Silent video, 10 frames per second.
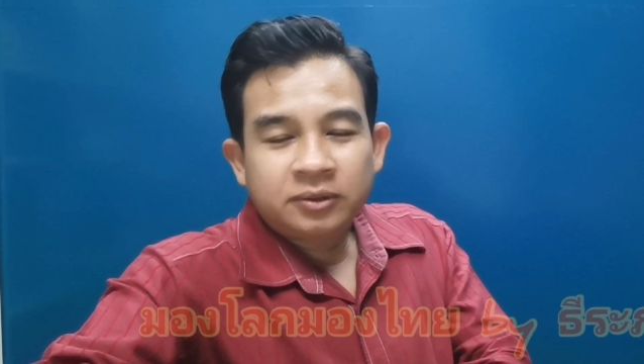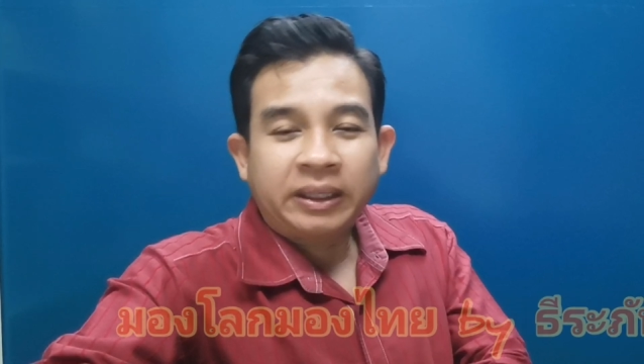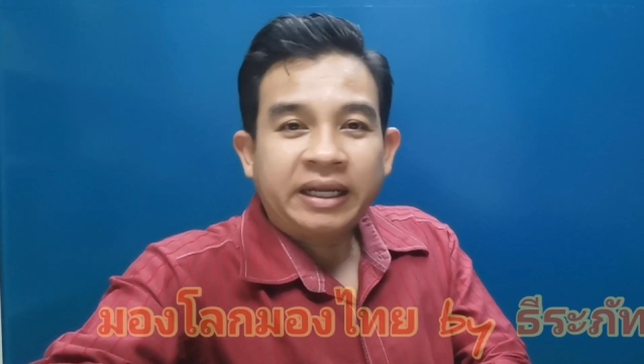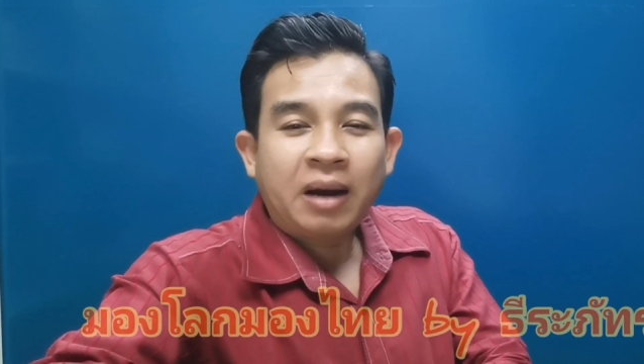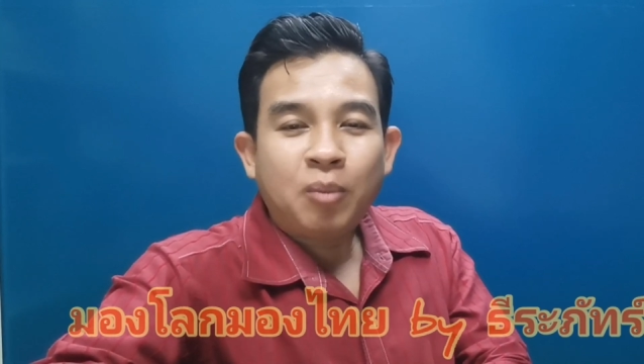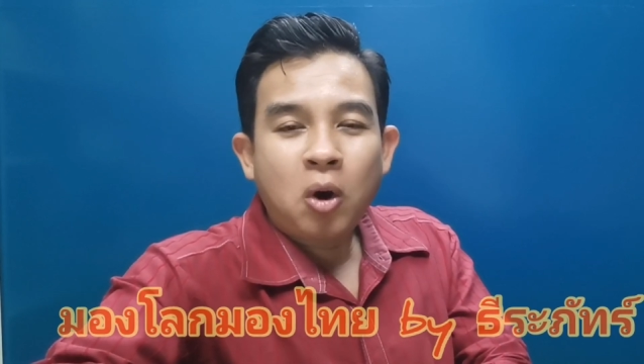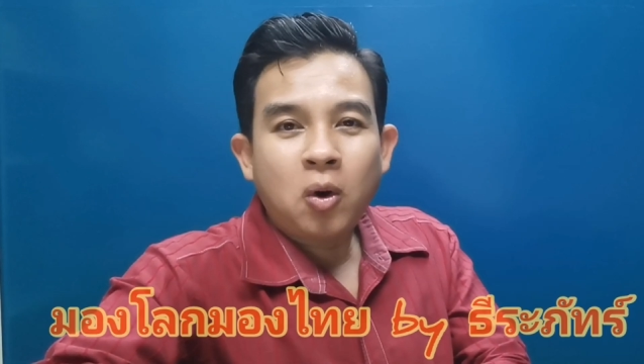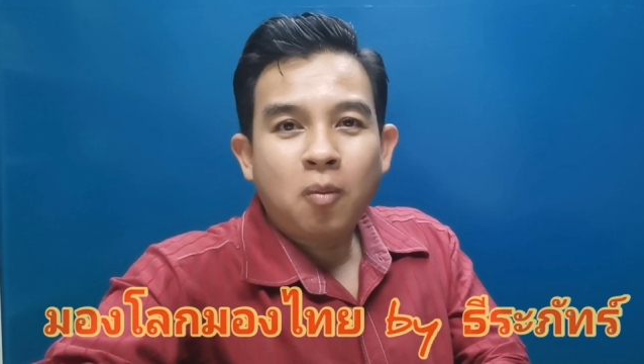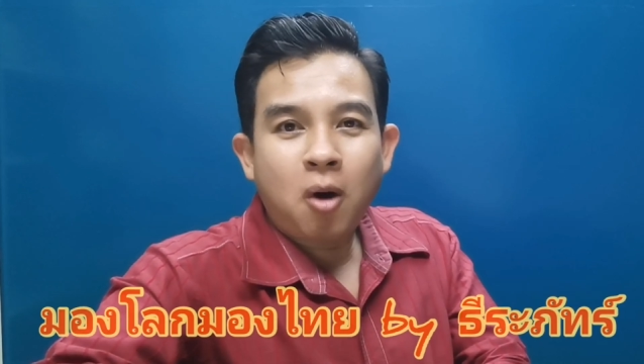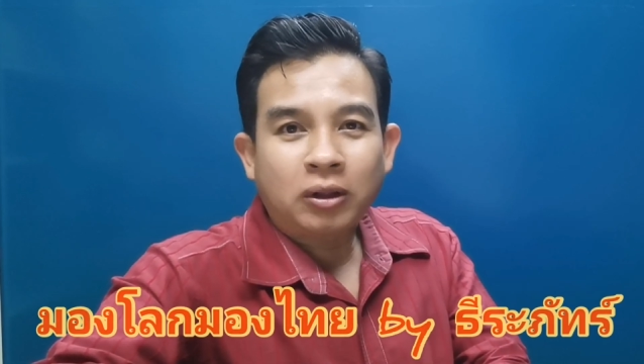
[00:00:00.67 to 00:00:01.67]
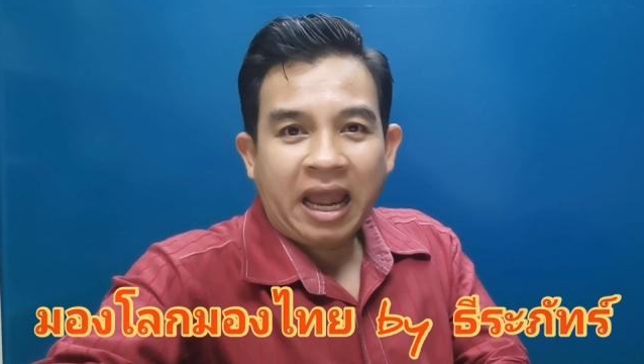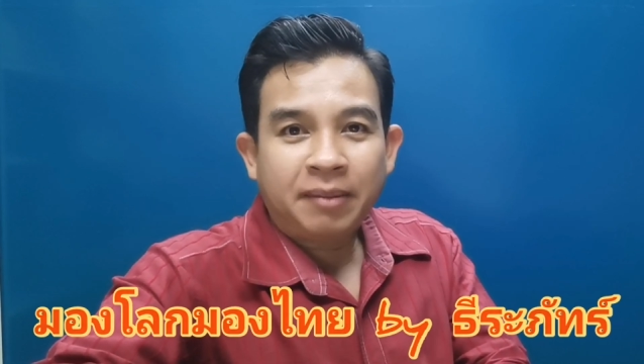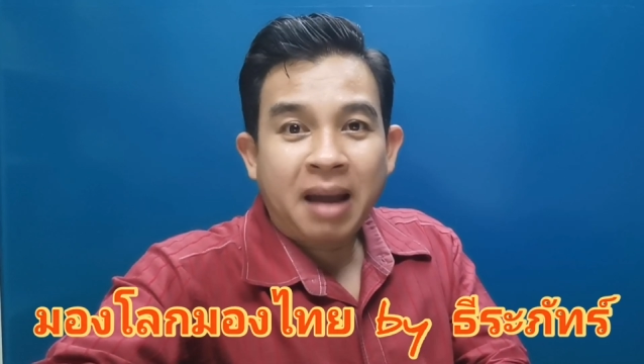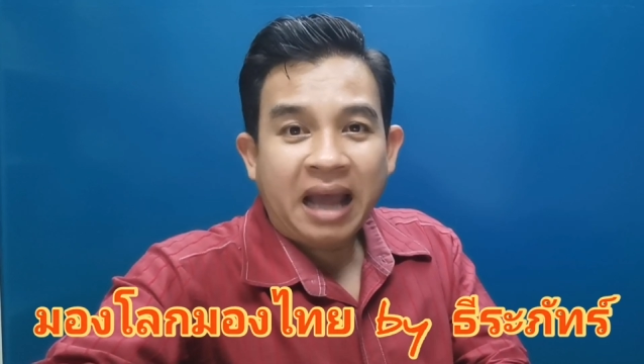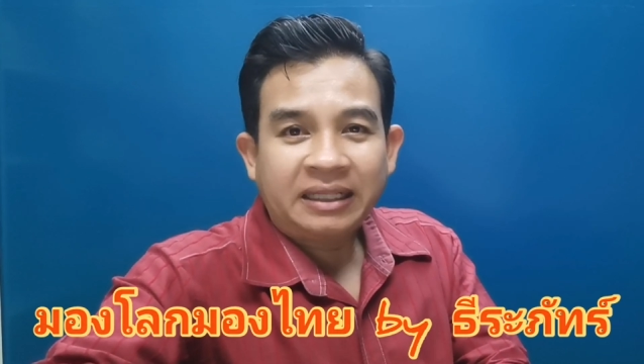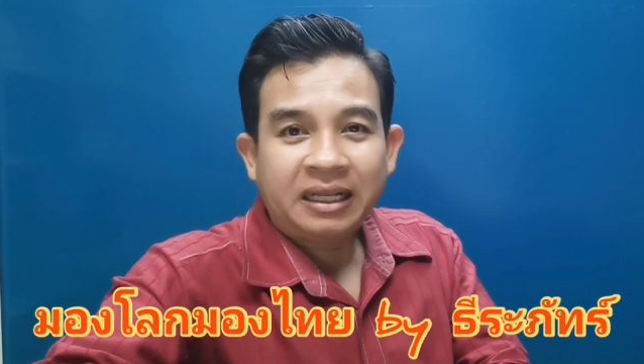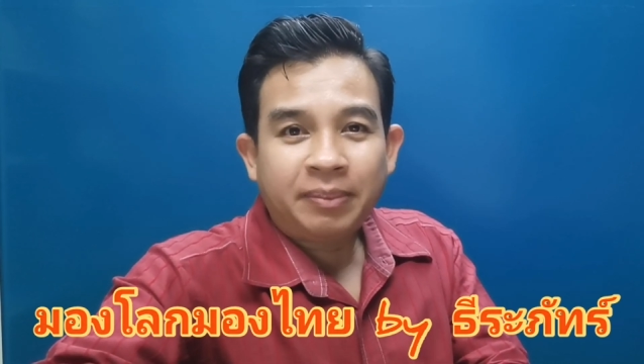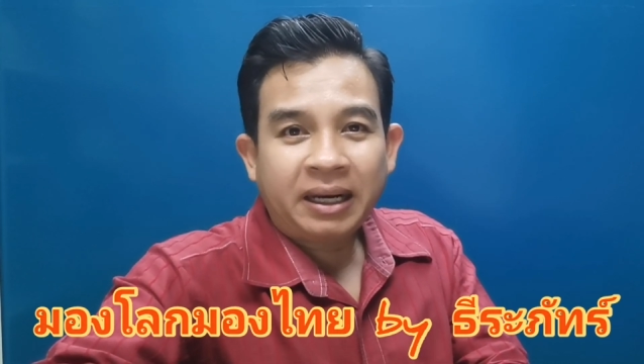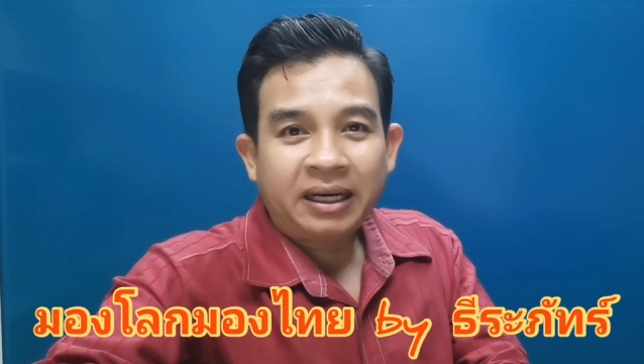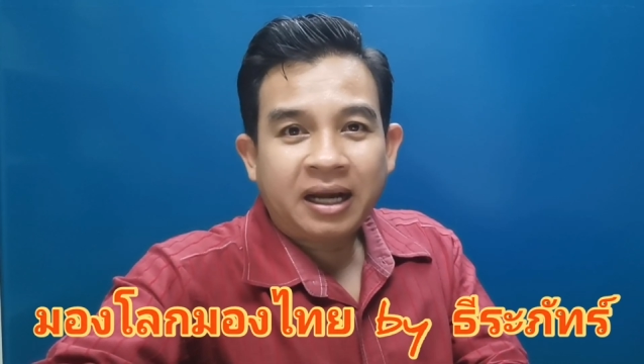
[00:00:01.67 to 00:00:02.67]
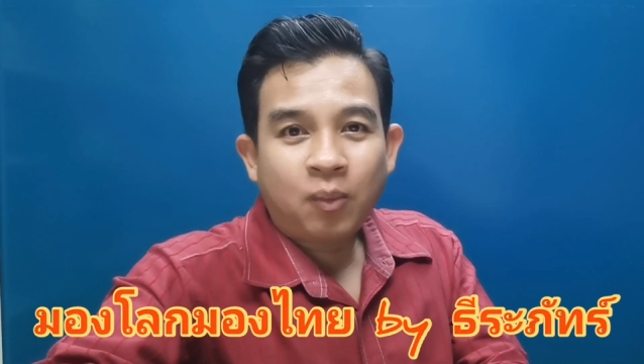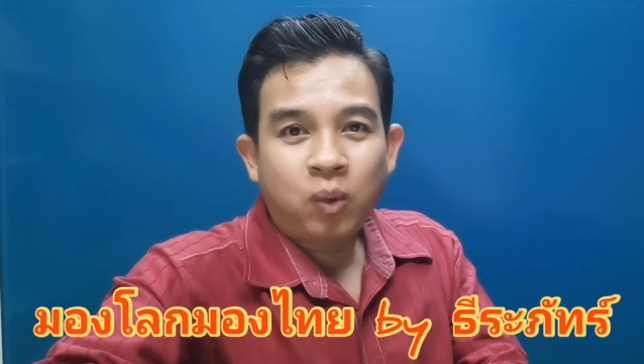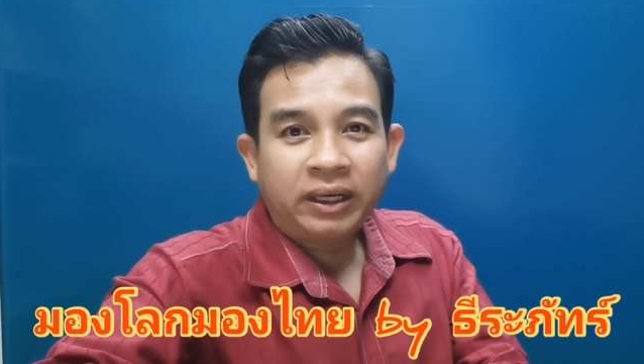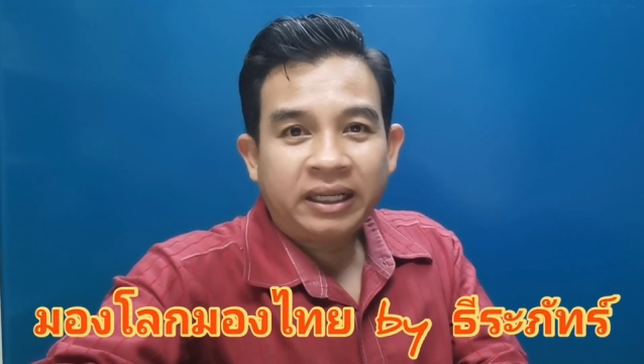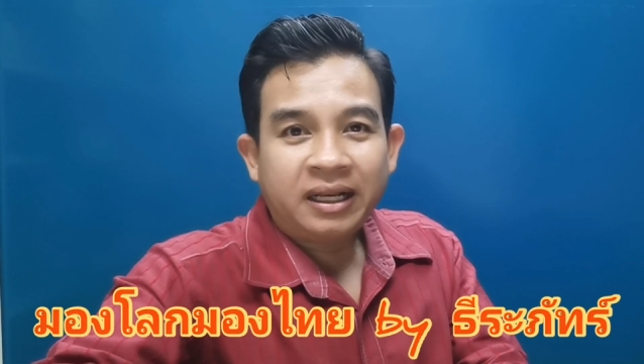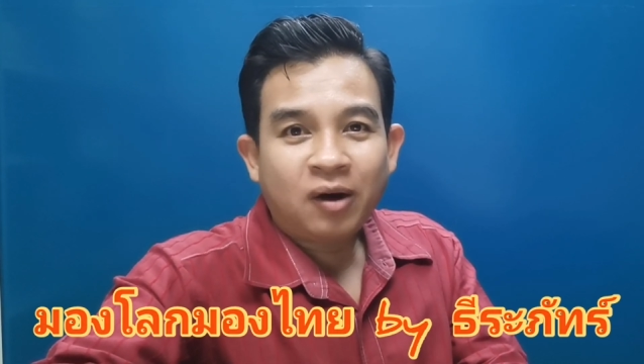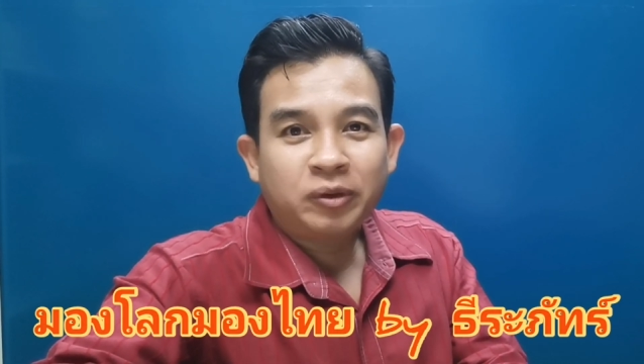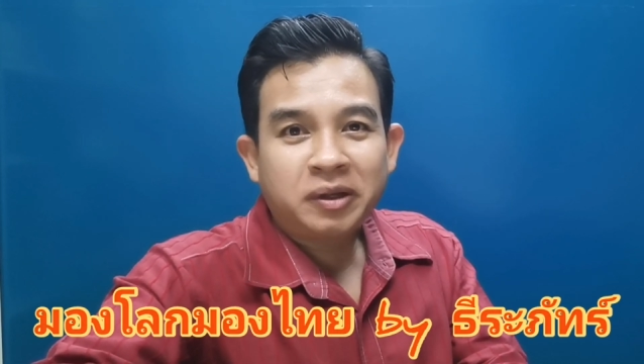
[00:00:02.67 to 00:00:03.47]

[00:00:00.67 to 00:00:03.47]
สวัสดีครับ มองโลกมองไทยบายธีรพัฒน์นะครับ วันนี้เรา